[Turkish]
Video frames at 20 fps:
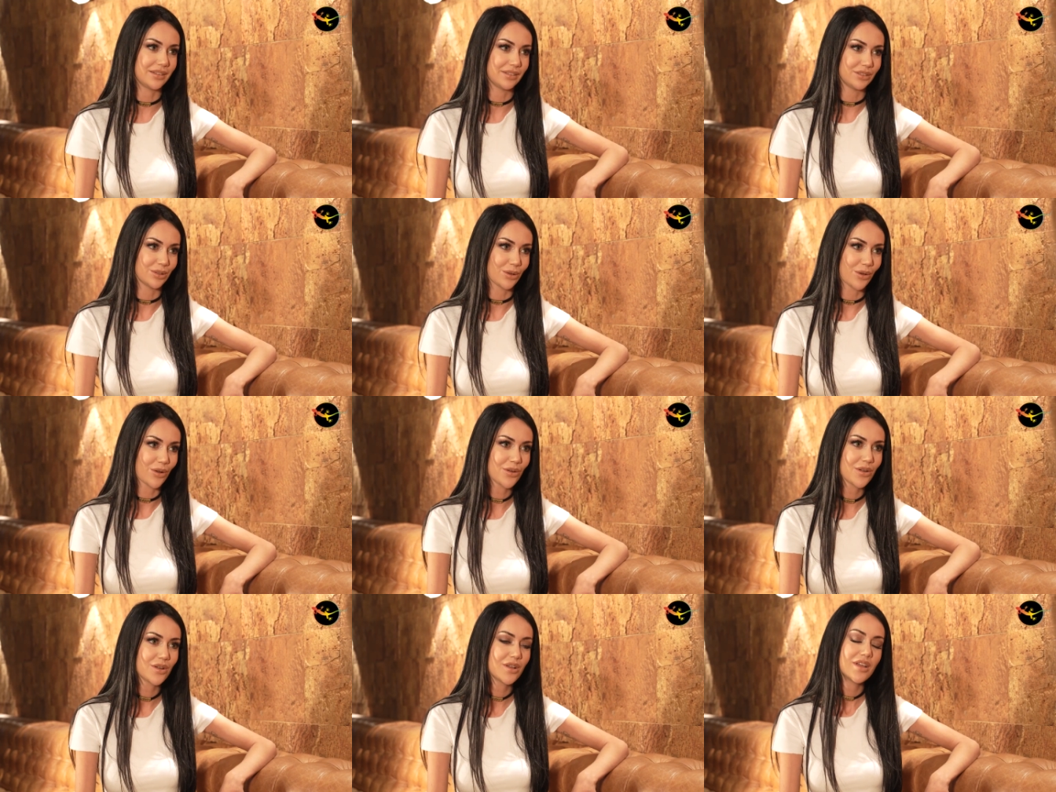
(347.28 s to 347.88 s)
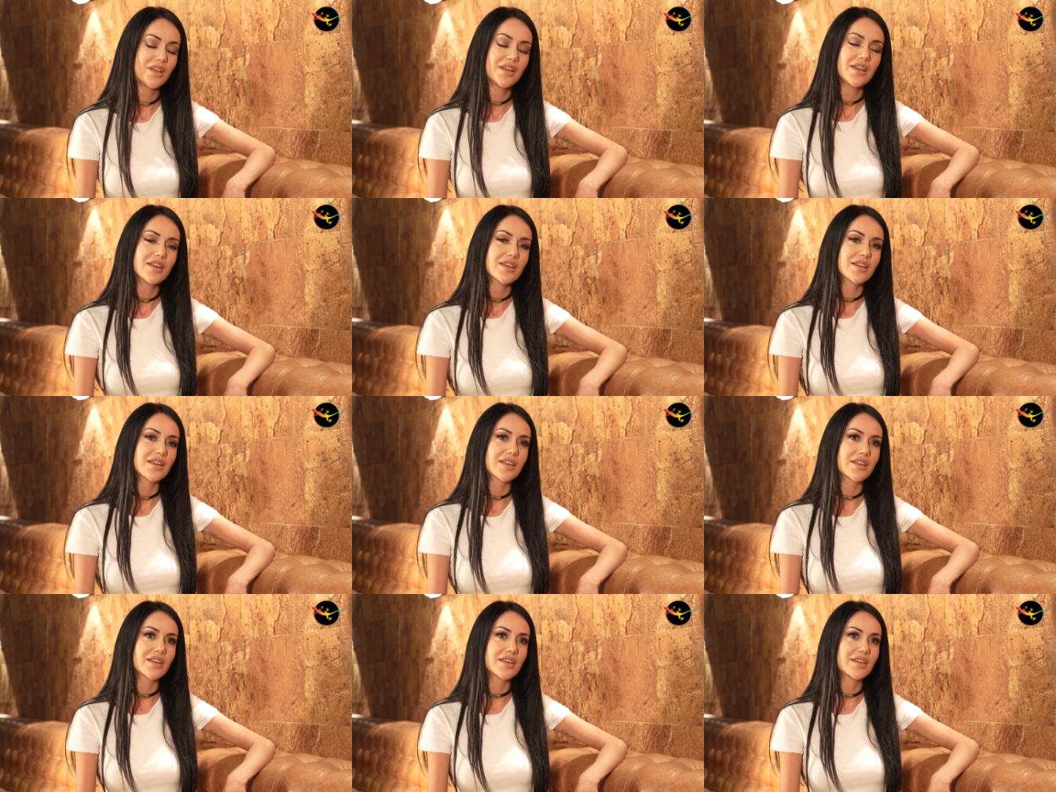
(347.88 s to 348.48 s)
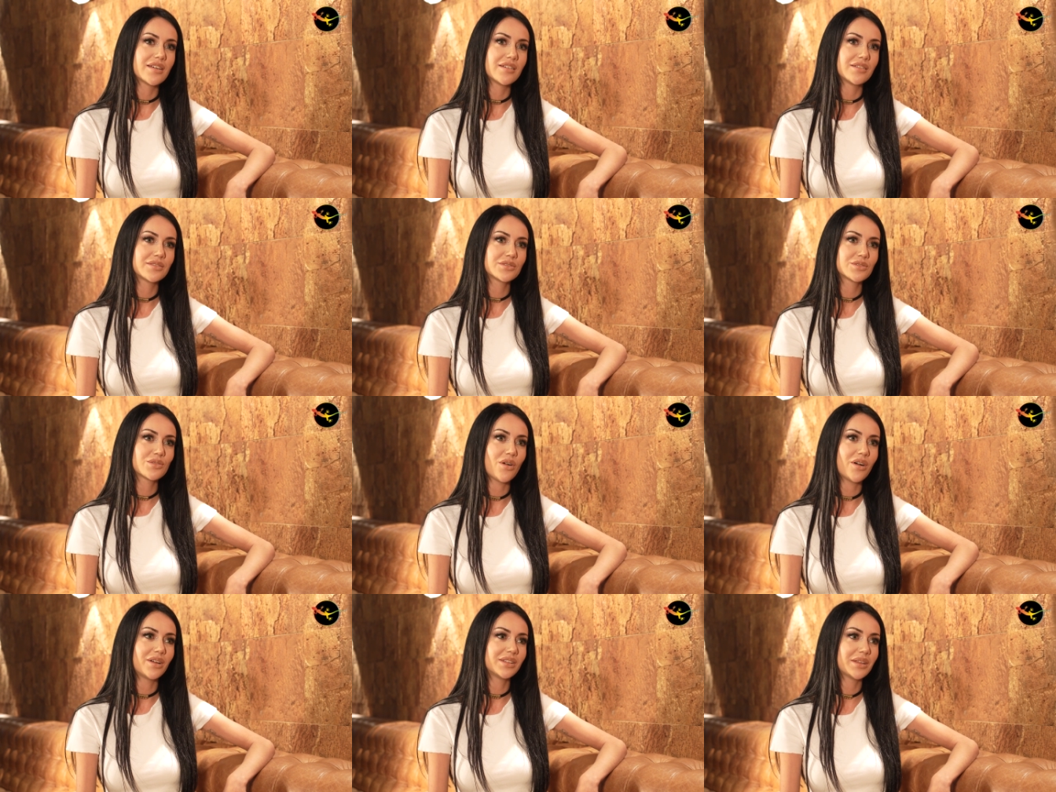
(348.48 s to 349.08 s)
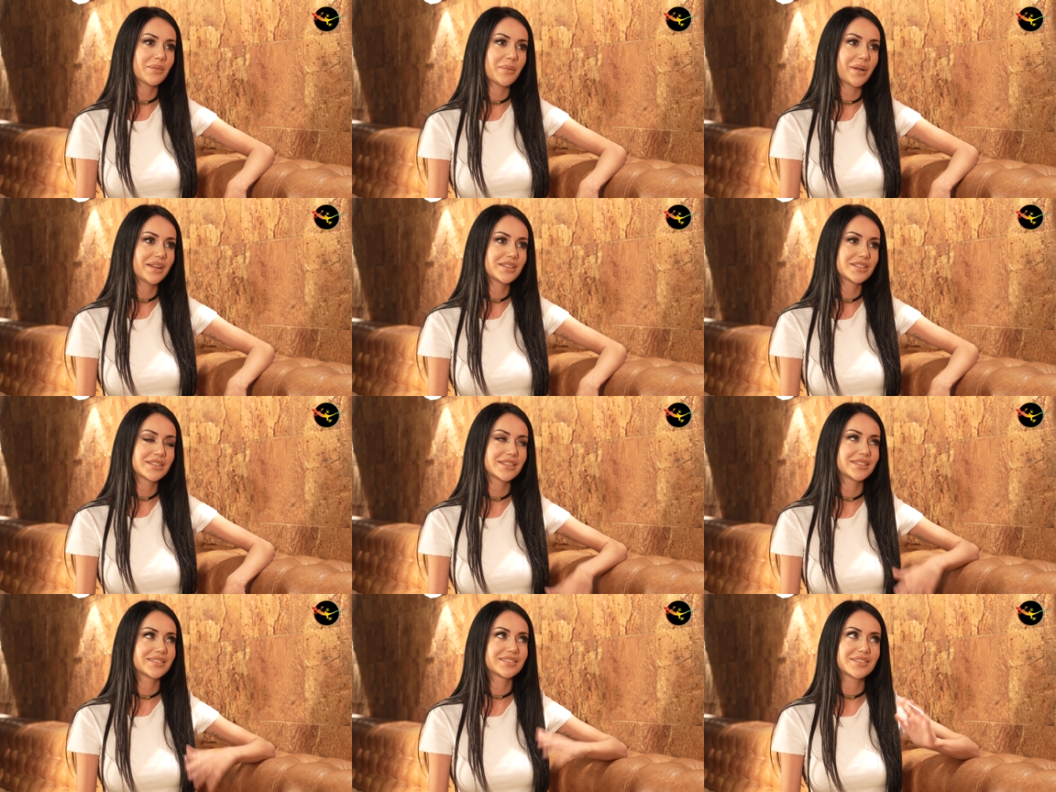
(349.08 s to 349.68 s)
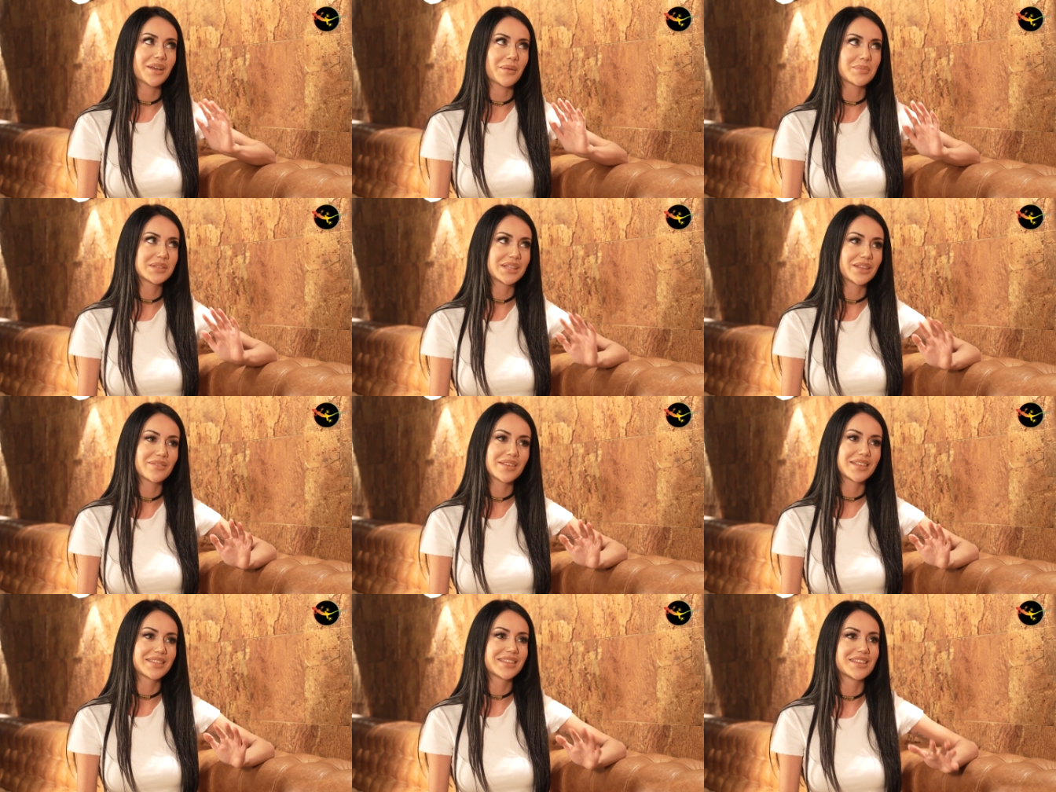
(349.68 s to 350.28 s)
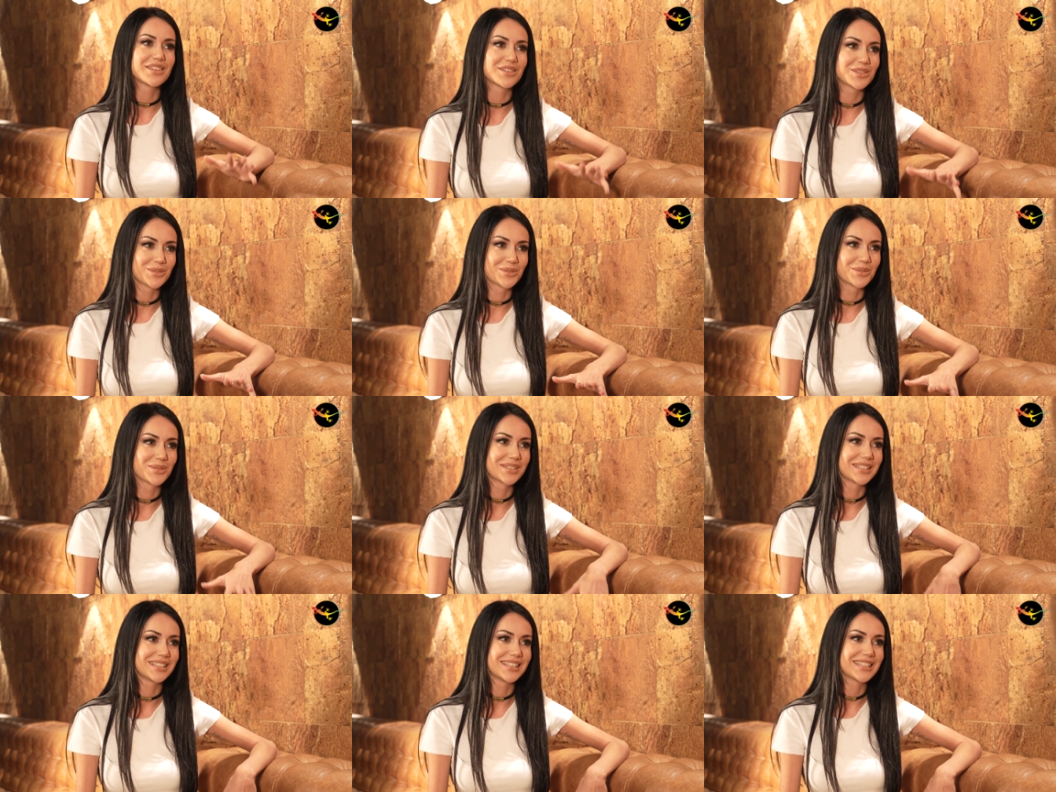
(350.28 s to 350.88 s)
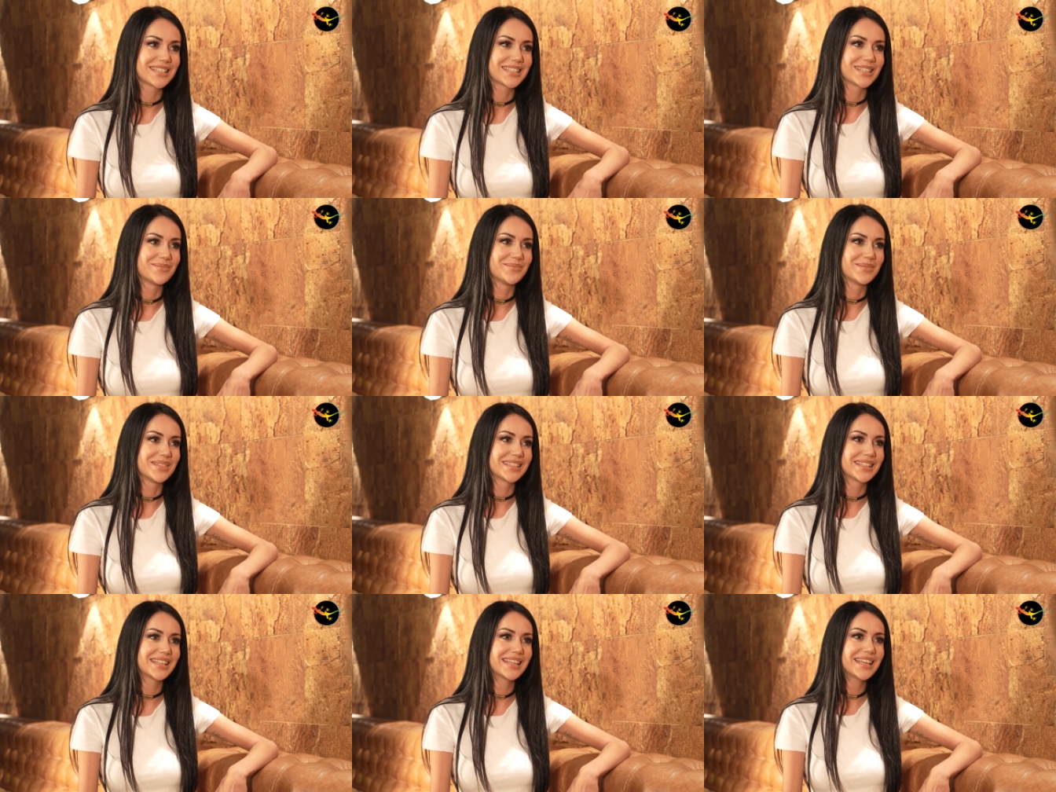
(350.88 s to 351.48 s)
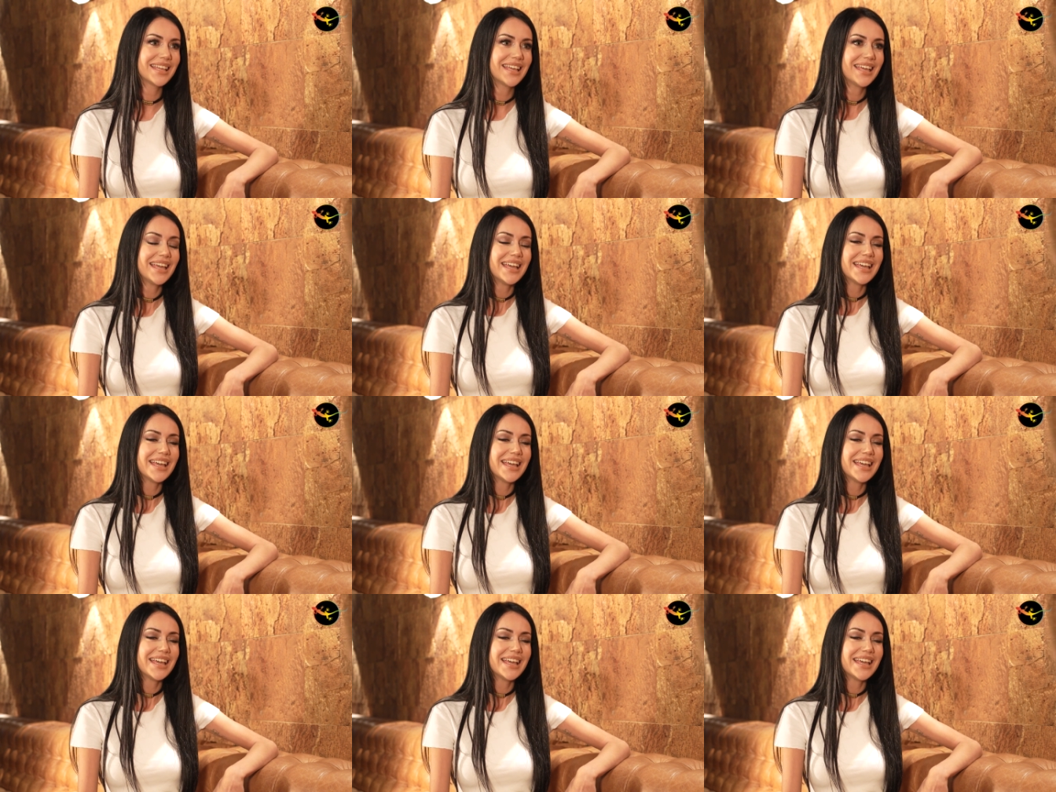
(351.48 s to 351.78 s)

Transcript: kalıyor. E, şu anda bence top seviyede yaşıyoruz ilişkimizi.